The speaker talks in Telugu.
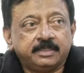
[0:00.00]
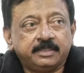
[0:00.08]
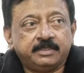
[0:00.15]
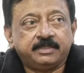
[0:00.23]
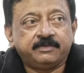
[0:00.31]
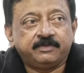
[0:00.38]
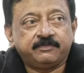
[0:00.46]

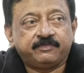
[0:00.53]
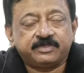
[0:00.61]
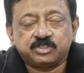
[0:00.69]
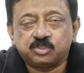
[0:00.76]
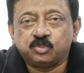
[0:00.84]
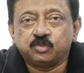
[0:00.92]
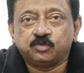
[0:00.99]
ఇది
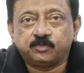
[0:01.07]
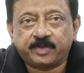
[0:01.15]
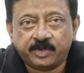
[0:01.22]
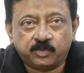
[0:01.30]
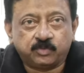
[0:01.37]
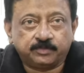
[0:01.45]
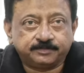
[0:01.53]
ఫస్ట్
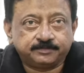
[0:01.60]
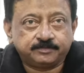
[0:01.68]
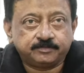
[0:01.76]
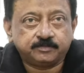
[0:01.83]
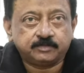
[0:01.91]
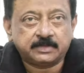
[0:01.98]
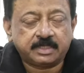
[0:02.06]
ప్రయోగం
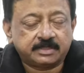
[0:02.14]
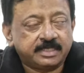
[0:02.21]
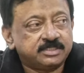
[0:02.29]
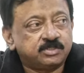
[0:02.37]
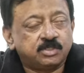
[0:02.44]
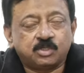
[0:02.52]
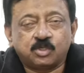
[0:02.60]
నాకు
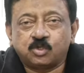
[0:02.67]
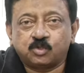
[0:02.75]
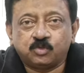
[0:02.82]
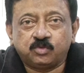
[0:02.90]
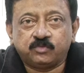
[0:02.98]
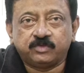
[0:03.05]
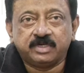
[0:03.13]
తెలిసినంత
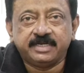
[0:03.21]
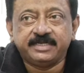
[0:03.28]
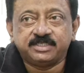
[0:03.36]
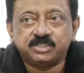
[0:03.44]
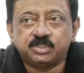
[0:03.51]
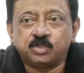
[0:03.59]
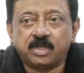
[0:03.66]
వరకు వరల్డ్
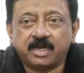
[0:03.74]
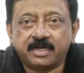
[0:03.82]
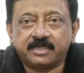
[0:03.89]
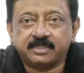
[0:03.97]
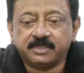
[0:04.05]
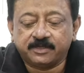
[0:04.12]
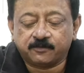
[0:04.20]
హిస్టరీలో
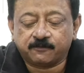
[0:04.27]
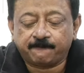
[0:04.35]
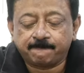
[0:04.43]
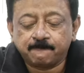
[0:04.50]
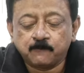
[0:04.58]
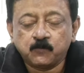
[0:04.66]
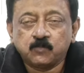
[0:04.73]
అలాంటిది లేదు
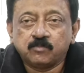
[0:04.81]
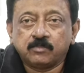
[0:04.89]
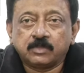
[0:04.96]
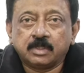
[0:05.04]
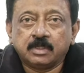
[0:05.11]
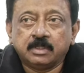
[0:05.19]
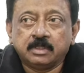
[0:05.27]

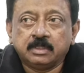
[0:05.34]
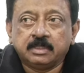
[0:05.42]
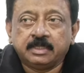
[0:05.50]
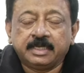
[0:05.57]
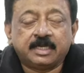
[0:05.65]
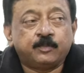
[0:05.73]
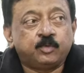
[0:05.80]

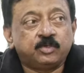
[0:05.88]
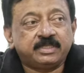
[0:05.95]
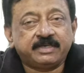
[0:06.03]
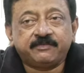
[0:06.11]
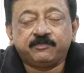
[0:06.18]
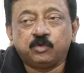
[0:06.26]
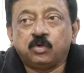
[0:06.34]
ఇకపోతే
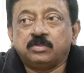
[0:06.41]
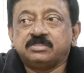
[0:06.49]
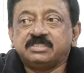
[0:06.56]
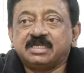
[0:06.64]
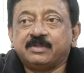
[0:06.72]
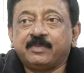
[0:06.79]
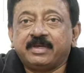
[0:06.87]
వ్యూహం
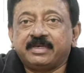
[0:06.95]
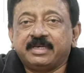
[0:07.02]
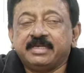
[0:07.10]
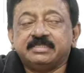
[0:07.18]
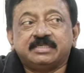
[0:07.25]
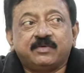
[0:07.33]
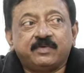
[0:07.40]
సినిమా
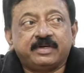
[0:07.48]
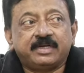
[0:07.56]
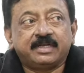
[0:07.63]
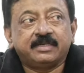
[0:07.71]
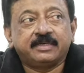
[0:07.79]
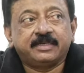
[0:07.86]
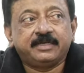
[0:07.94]
రిలీజ్
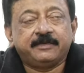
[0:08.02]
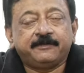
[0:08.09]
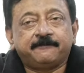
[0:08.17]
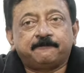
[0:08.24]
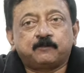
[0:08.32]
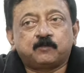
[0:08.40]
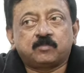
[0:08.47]
అవ్వటానికి
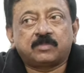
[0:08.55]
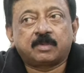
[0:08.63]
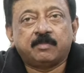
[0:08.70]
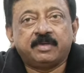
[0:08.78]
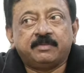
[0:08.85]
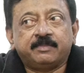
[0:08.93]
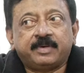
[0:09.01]

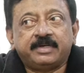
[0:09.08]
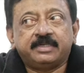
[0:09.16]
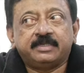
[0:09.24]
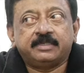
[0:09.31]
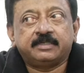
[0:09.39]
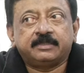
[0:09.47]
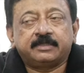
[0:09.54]
మేము పడిన